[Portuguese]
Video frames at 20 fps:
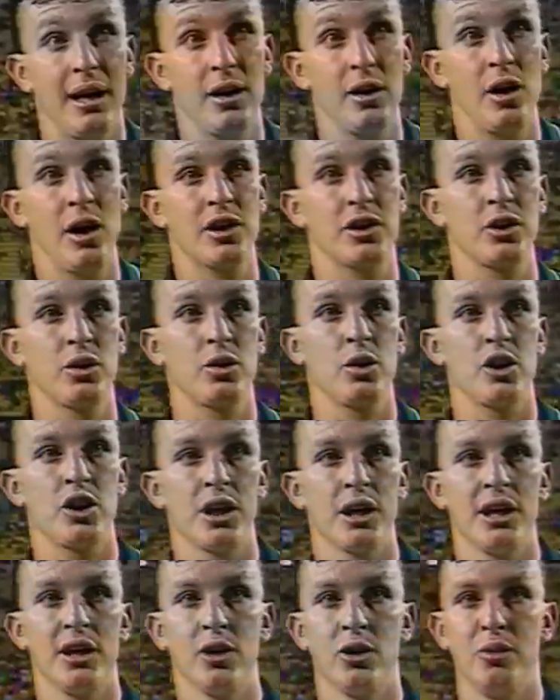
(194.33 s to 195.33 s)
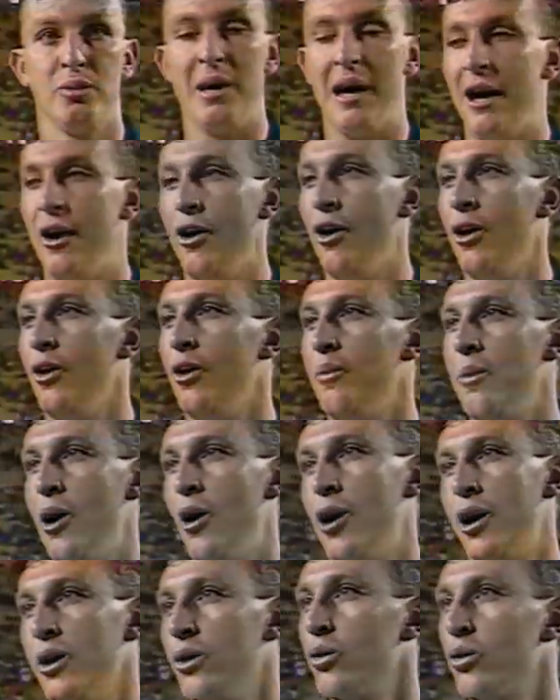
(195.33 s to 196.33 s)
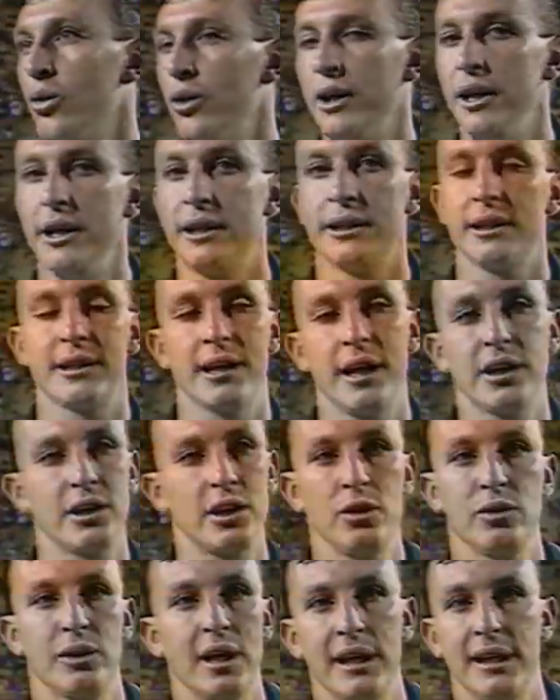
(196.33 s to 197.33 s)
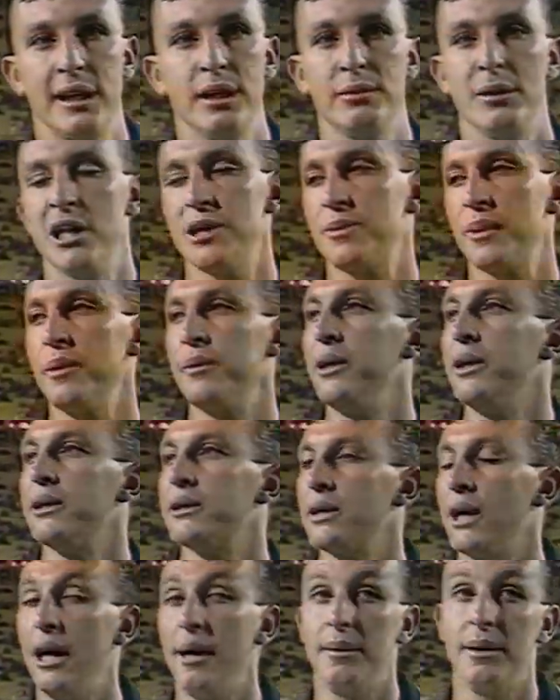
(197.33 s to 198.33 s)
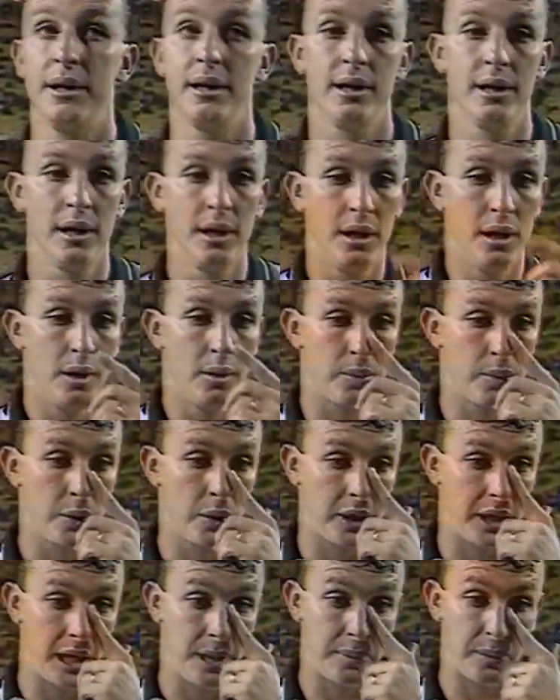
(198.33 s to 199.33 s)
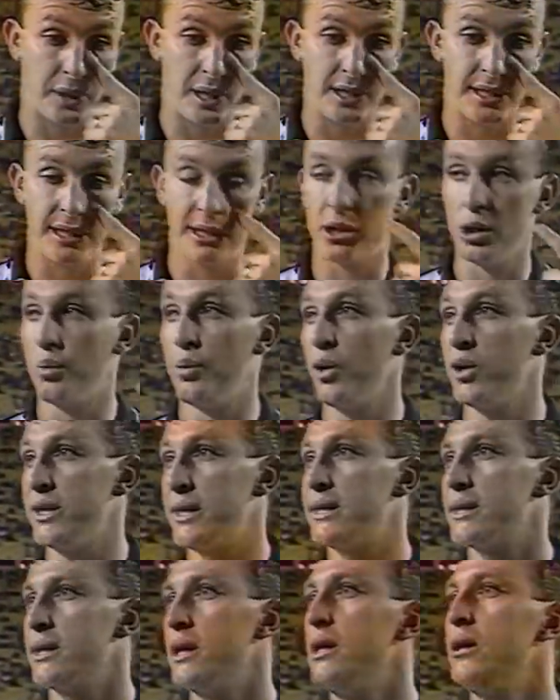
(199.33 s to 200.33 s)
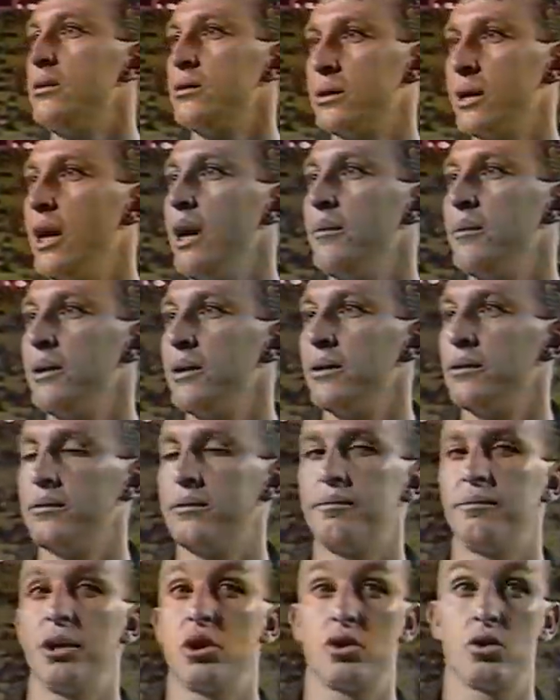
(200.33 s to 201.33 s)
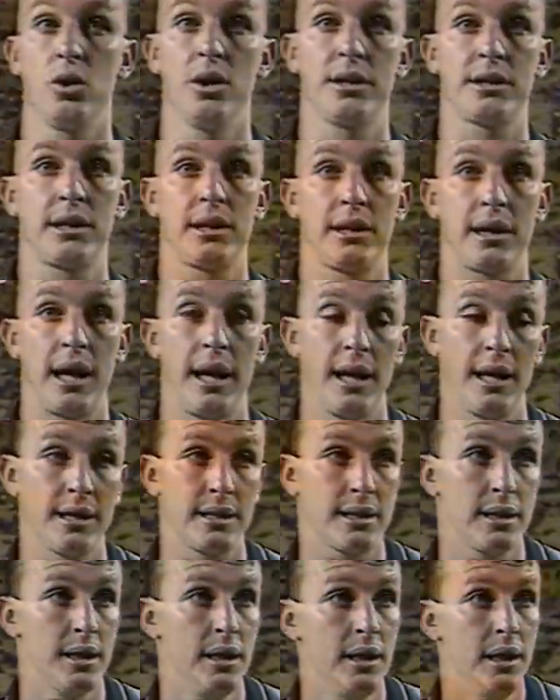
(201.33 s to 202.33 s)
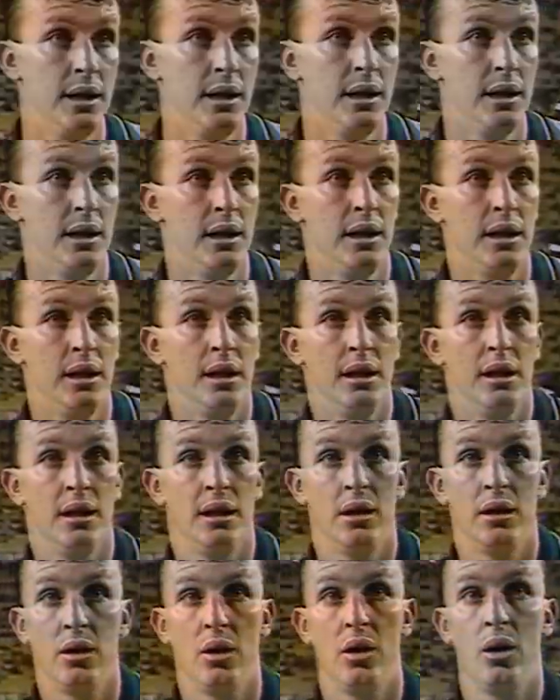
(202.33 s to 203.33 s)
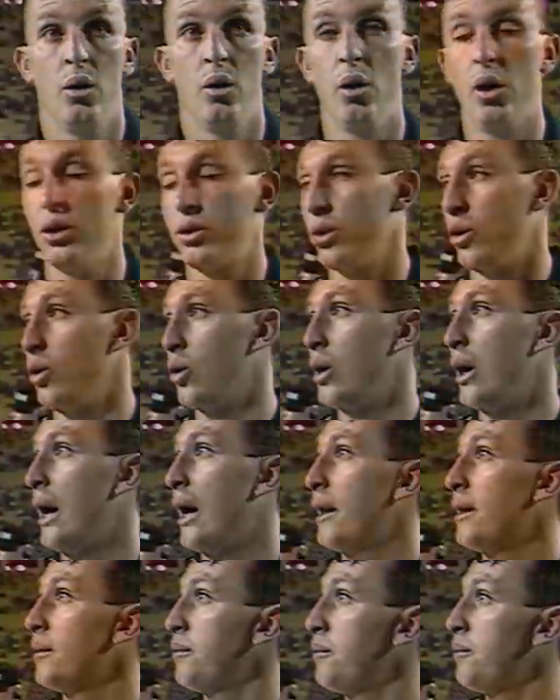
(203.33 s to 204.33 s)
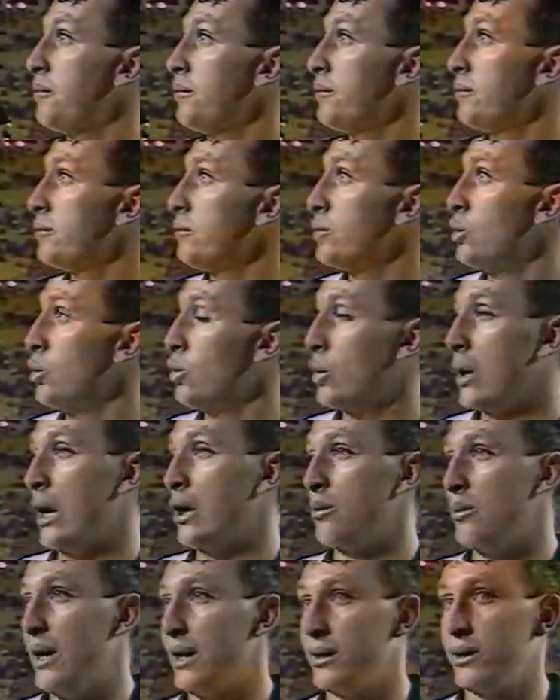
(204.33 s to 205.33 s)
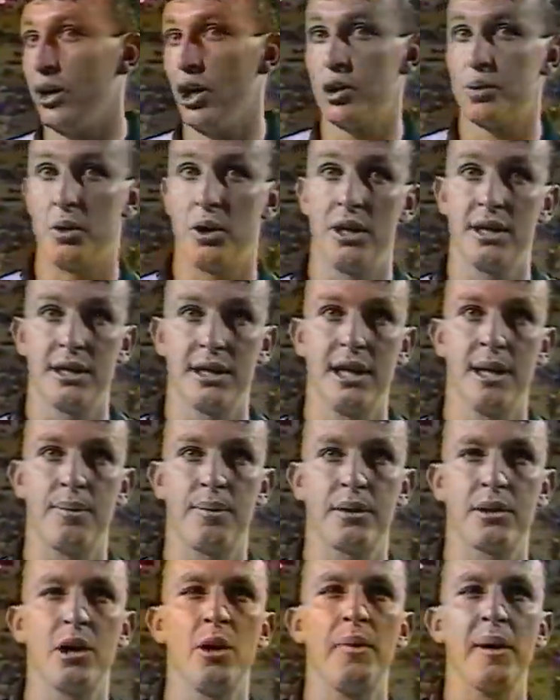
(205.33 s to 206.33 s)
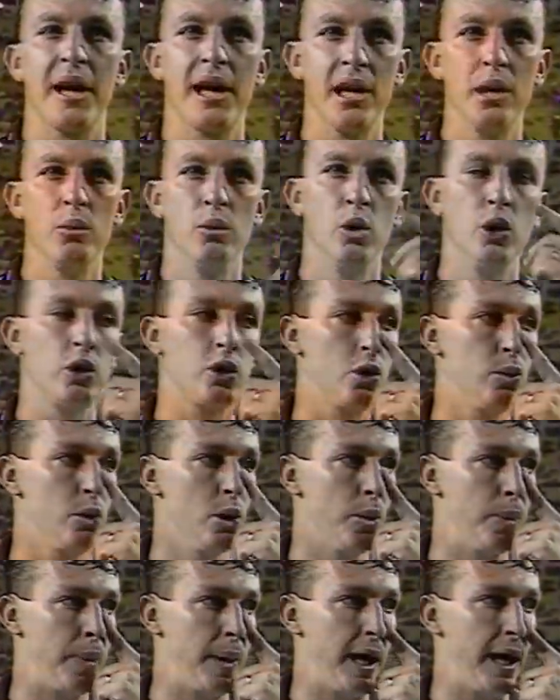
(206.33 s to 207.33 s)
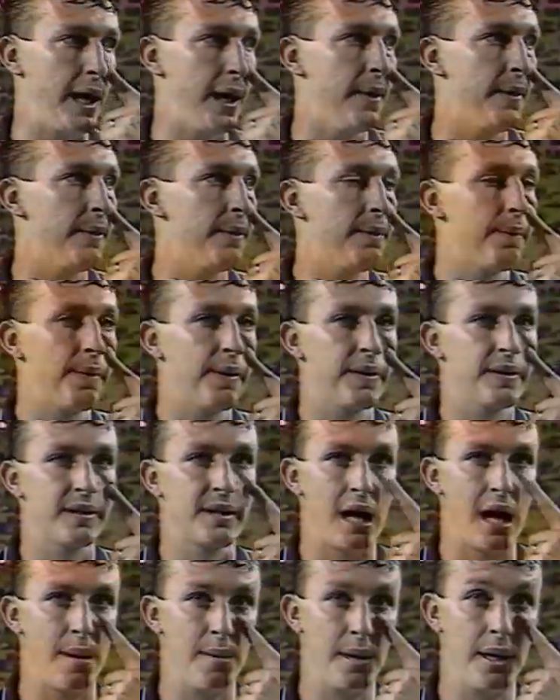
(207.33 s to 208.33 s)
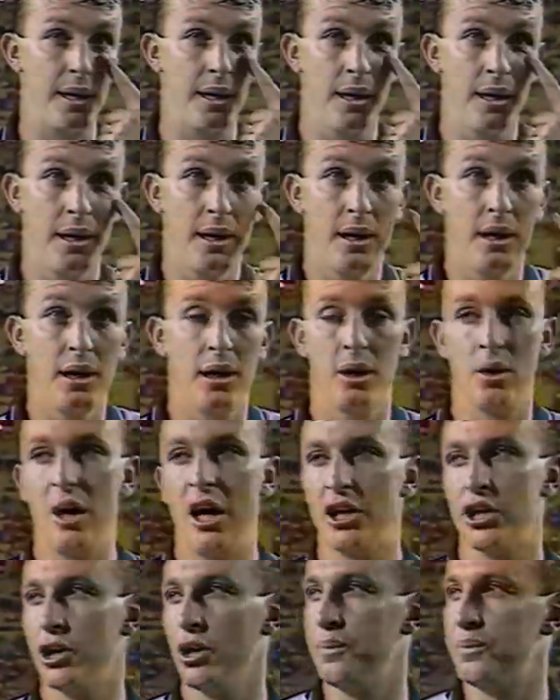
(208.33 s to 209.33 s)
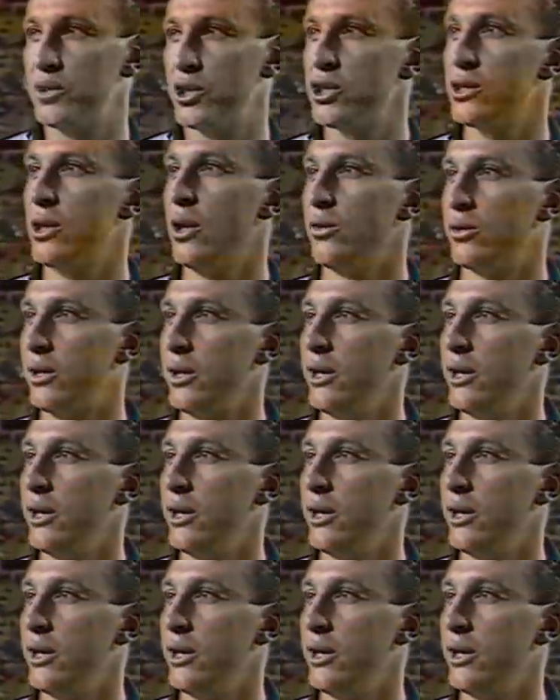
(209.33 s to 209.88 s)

Ah, eu acho que eu tô chegando numa hora, uma hora no Corinthians, acho que não tá dando mais para mim, sabe? Por quê? Porque existe oposição, sabe? Pessoas que querem outro lugar, no lugar do Matheus, por exemplo, estão pegando muito no meu pé, sabe? Eu acho que eu preciso dar um